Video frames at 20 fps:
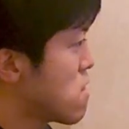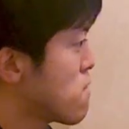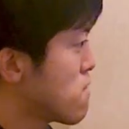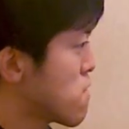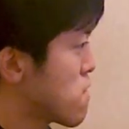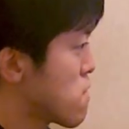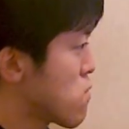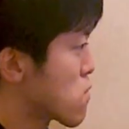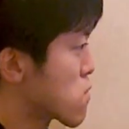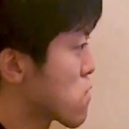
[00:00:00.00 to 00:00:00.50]

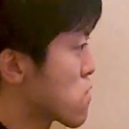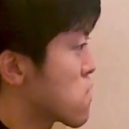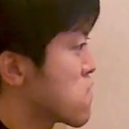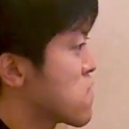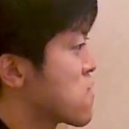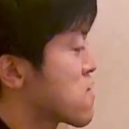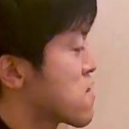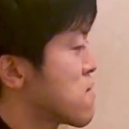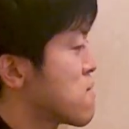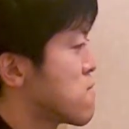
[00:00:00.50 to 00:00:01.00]
まあ、遅
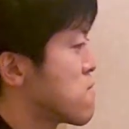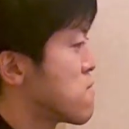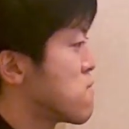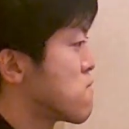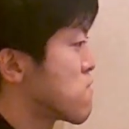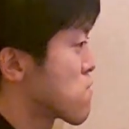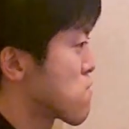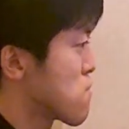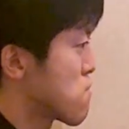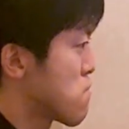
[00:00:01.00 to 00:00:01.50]
くした分
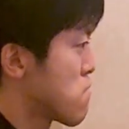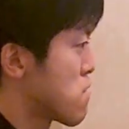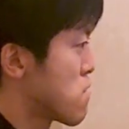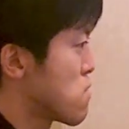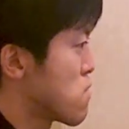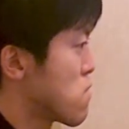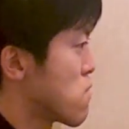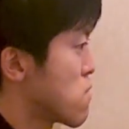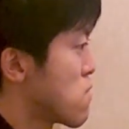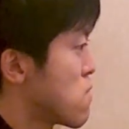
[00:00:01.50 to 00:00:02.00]
もあ
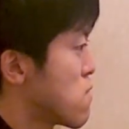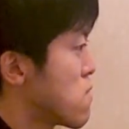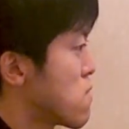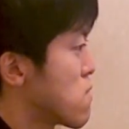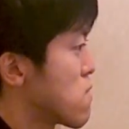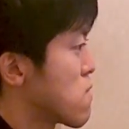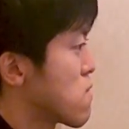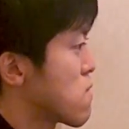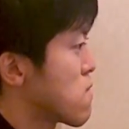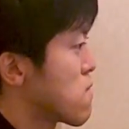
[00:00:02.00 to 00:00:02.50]

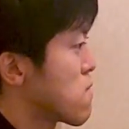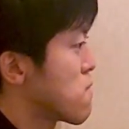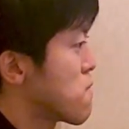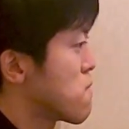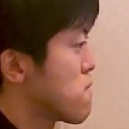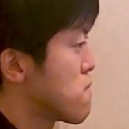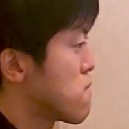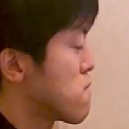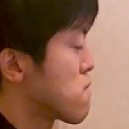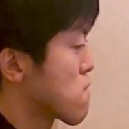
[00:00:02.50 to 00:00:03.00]
の
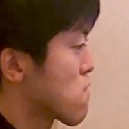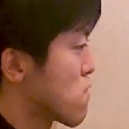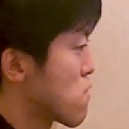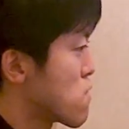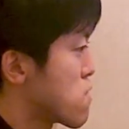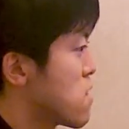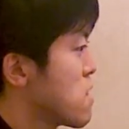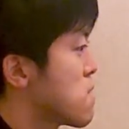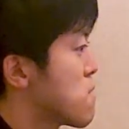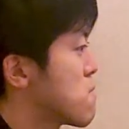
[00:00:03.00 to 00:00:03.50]
こ
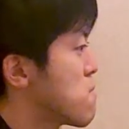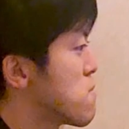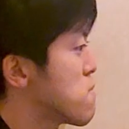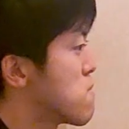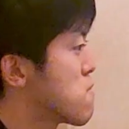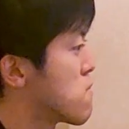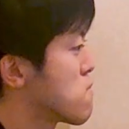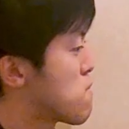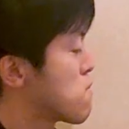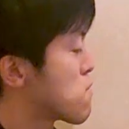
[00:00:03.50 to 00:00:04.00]
こで
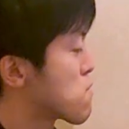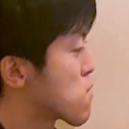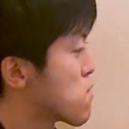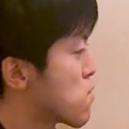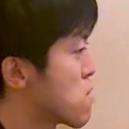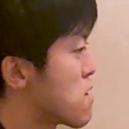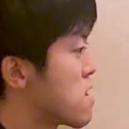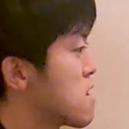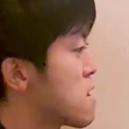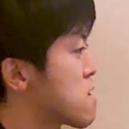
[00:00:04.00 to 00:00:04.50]
元
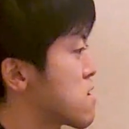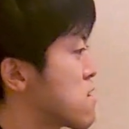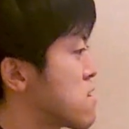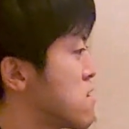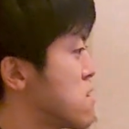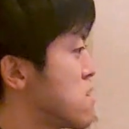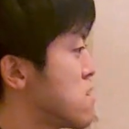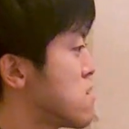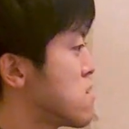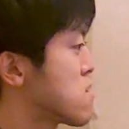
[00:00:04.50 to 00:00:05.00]
の速さ
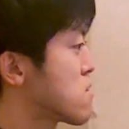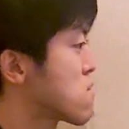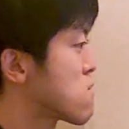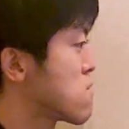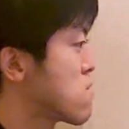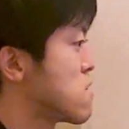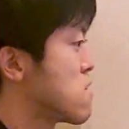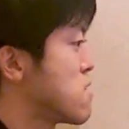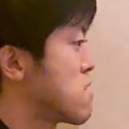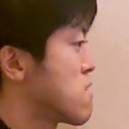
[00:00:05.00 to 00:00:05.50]
にす
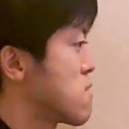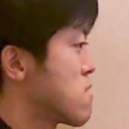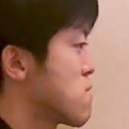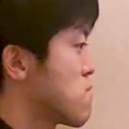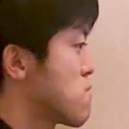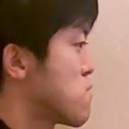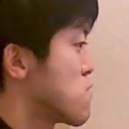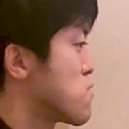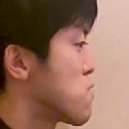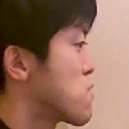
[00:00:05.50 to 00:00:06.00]
ぐに
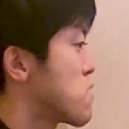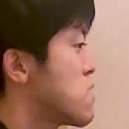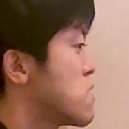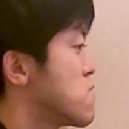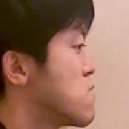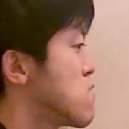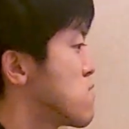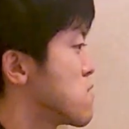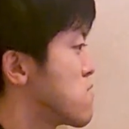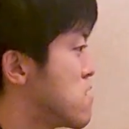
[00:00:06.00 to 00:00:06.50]
戻れ
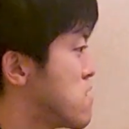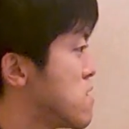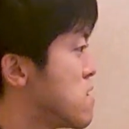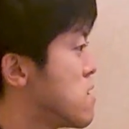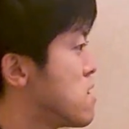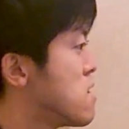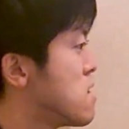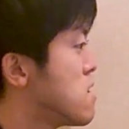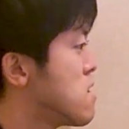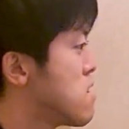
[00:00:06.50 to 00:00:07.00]
るように
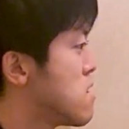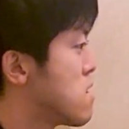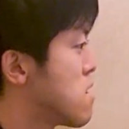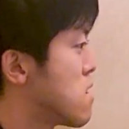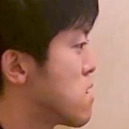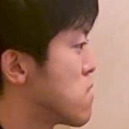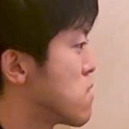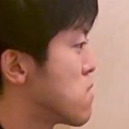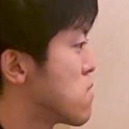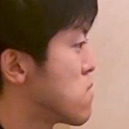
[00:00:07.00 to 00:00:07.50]

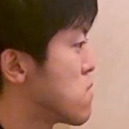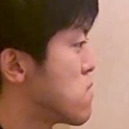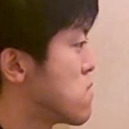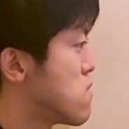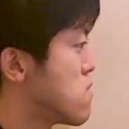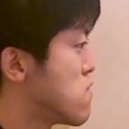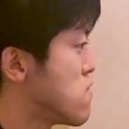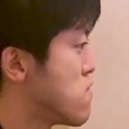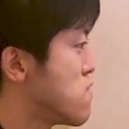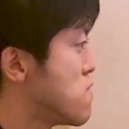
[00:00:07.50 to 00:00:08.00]
あの
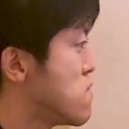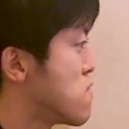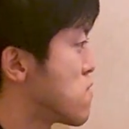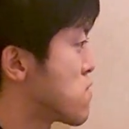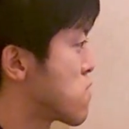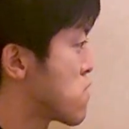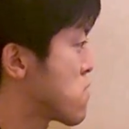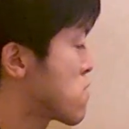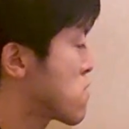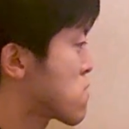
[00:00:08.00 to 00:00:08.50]
準備
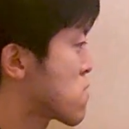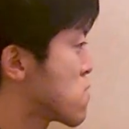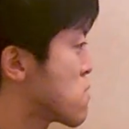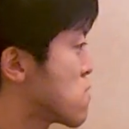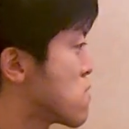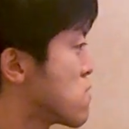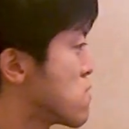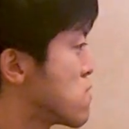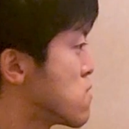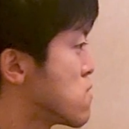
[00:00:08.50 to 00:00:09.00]
をすると
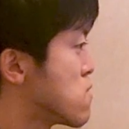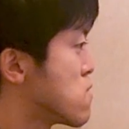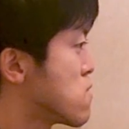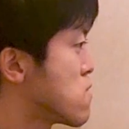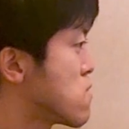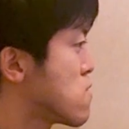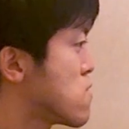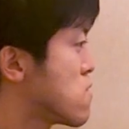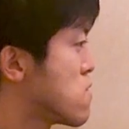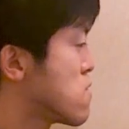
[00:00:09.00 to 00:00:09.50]
いう
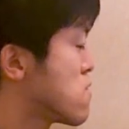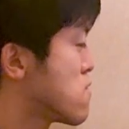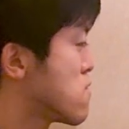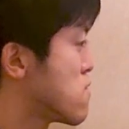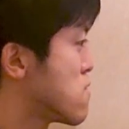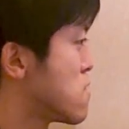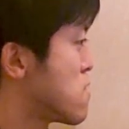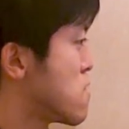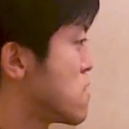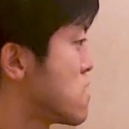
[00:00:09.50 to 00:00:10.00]
ふ
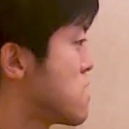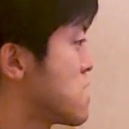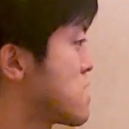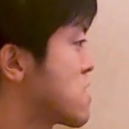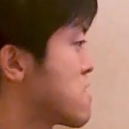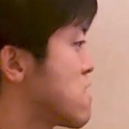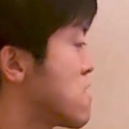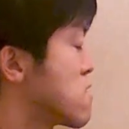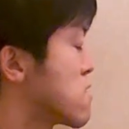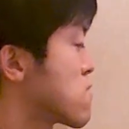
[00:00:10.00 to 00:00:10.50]
うに
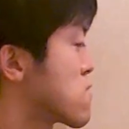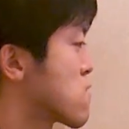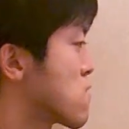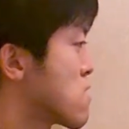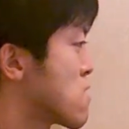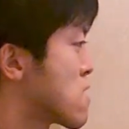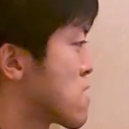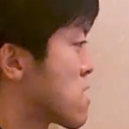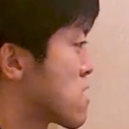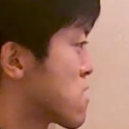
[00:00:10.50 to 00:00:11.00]
していく
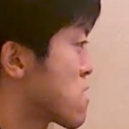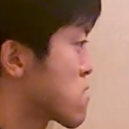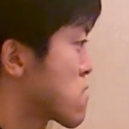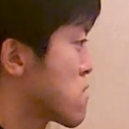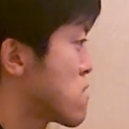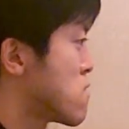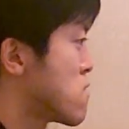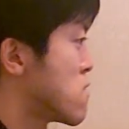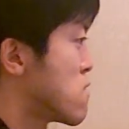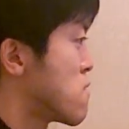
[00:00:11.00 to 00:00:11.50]
といいかな
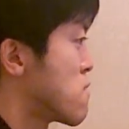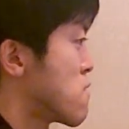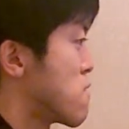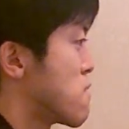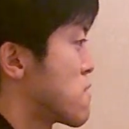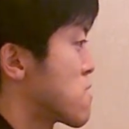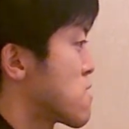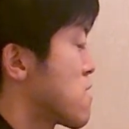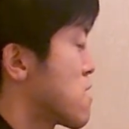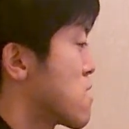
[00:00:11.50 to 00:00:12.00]
というふうに思い
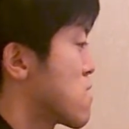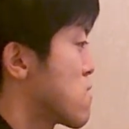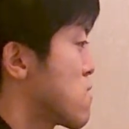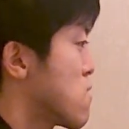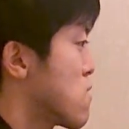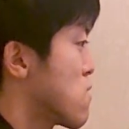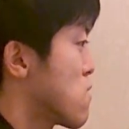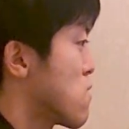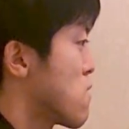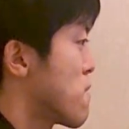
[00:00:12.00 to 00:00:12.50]
ます。あ
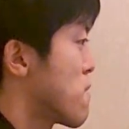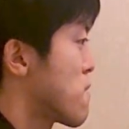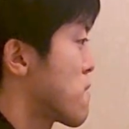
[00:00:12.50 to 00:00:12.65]
の